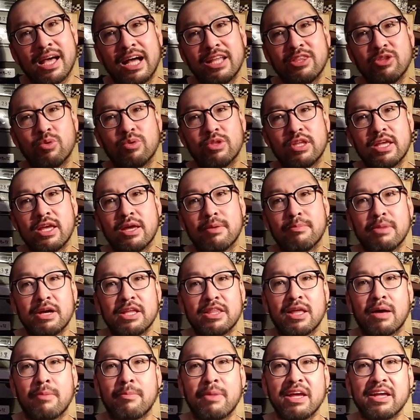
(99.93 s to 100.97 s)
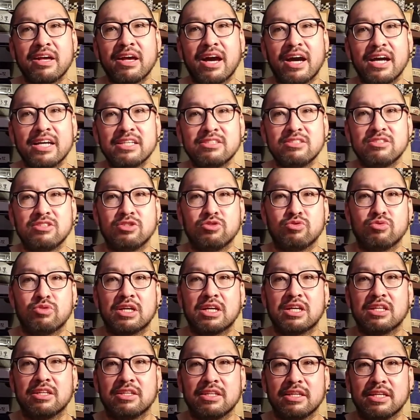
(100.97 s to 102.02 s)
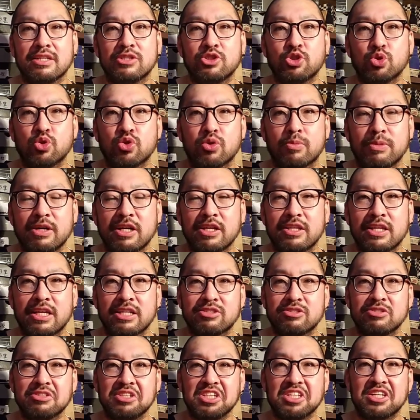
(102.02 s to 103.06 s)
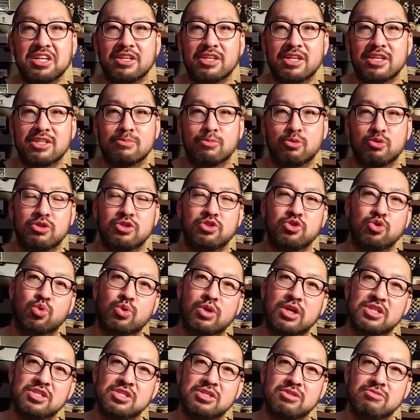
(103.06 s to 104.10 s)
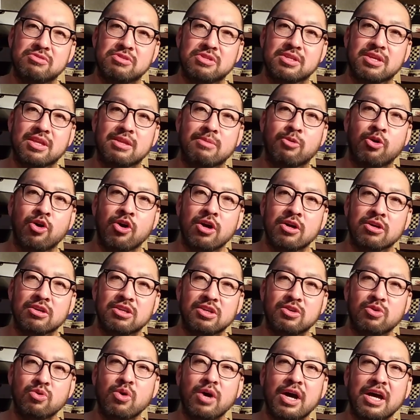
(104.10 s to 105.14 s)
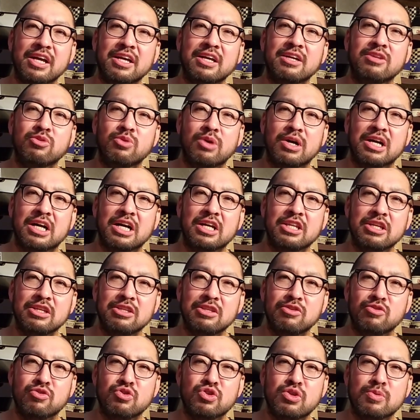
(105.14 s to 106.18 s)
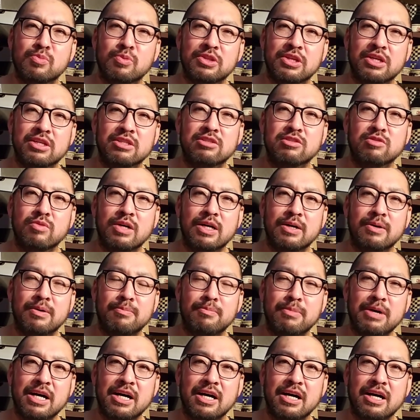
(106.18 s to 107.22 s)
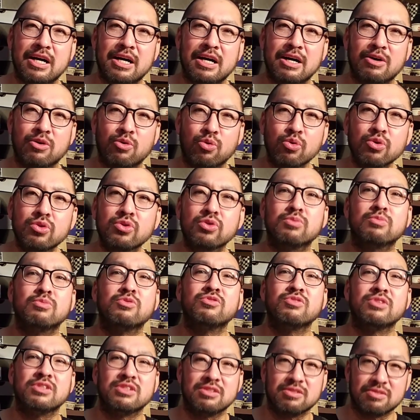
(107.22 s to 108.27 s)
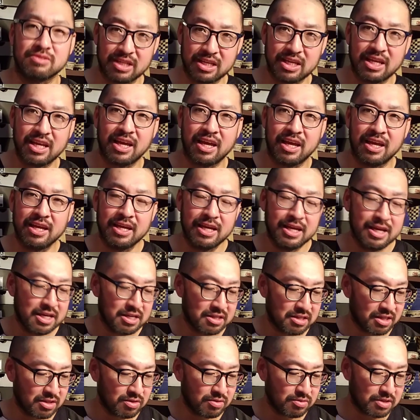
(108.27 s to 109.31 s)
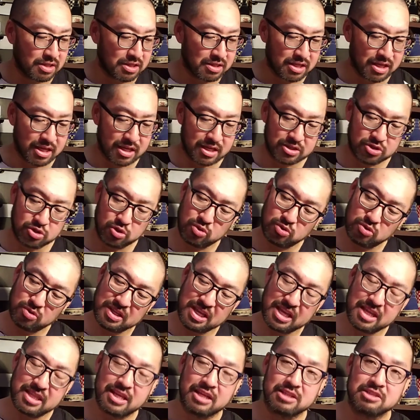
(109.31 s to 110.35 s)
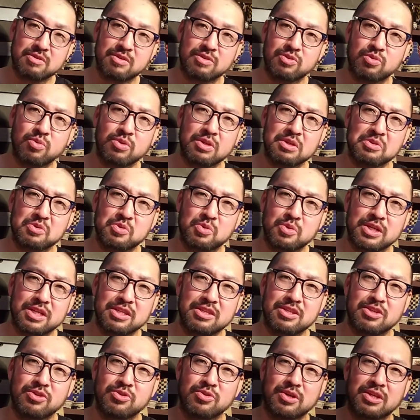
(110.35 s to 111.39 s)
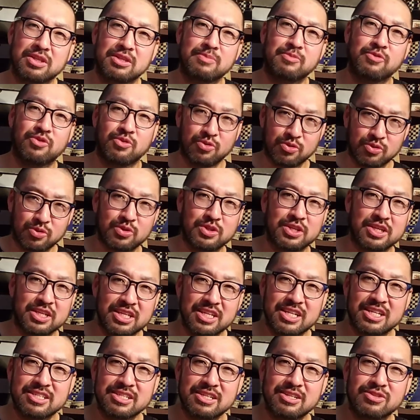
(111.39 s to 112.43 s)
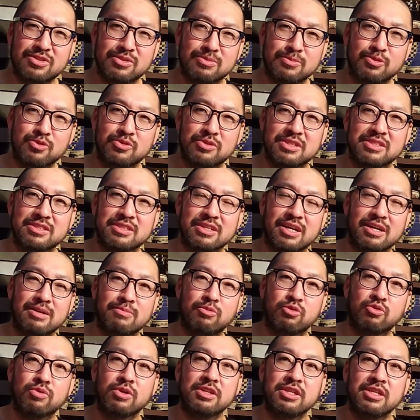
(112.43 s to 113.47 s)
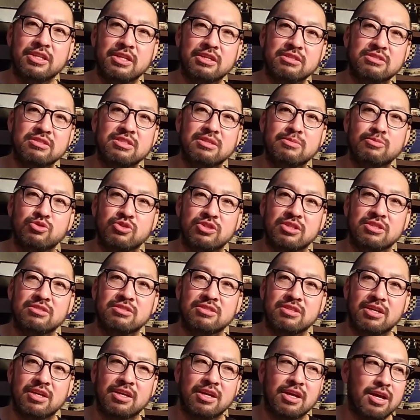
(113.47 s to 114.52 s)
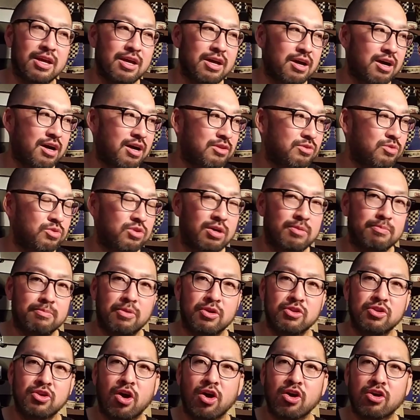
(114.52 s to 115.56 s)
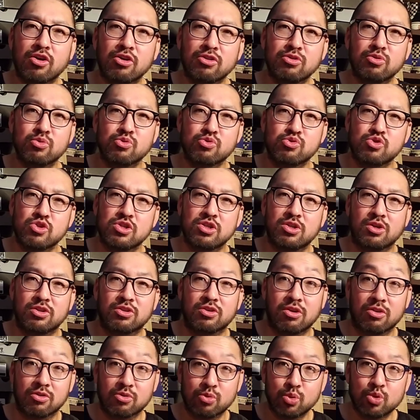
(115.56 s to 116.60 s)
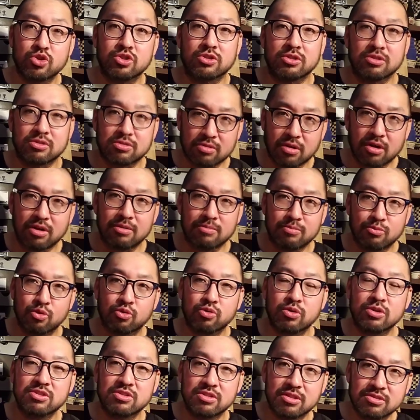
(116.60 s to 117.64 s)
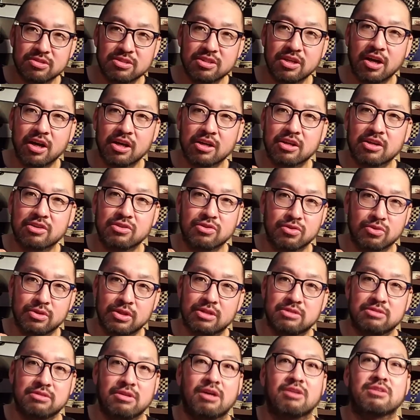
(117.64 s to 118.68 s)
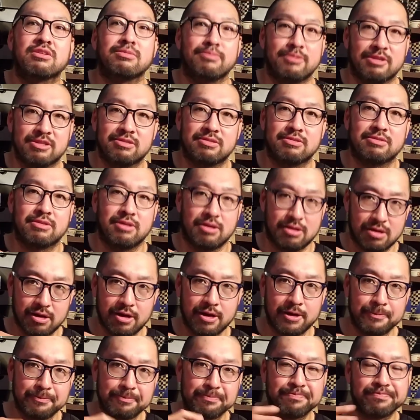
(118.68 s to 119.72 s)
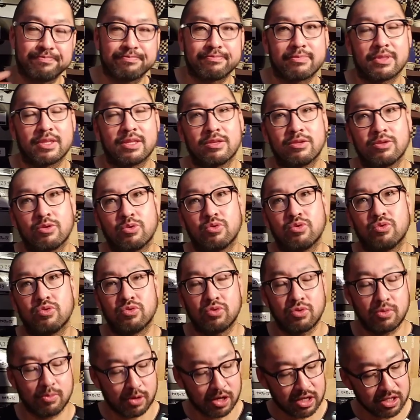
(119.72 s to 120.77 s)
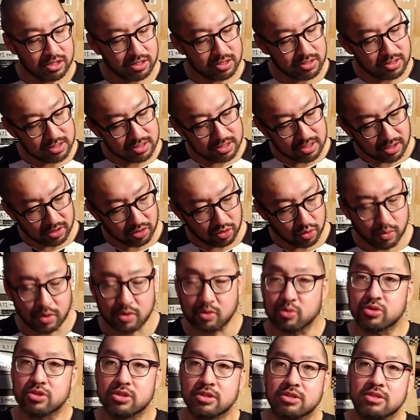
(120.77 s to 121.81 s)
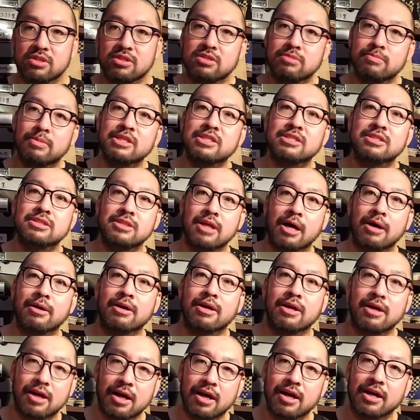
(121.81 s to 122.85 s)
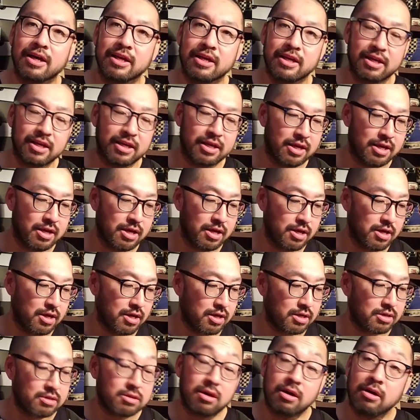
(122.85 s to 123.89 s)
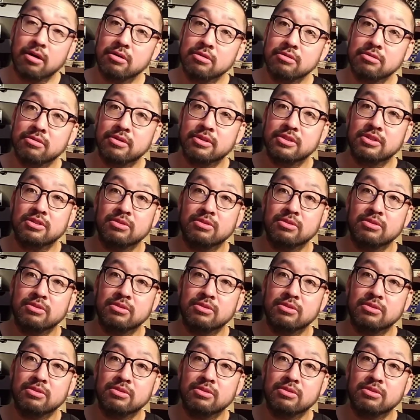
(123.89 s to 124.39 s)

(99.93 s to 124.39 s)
あとね、まあ、名前がアイスっていうだけでね、ちょっとまあ夏にいいかなと思って紹介してるんですけども、基本ハイカット履かないっていう人も夏はまあ多いと思うんですよね。なのでね、ちょっとね、夏はどうなのそれっていう方も本当にいらっしゃると思うんですが、僕はね、夏でも全然、あの、短パンにハイカットのスニーカーってかっこいいじゃないですか。僕は全然ハイカットを夏履きます。はい。というのもあってですね、今日はこちらにしました。はい。ダンク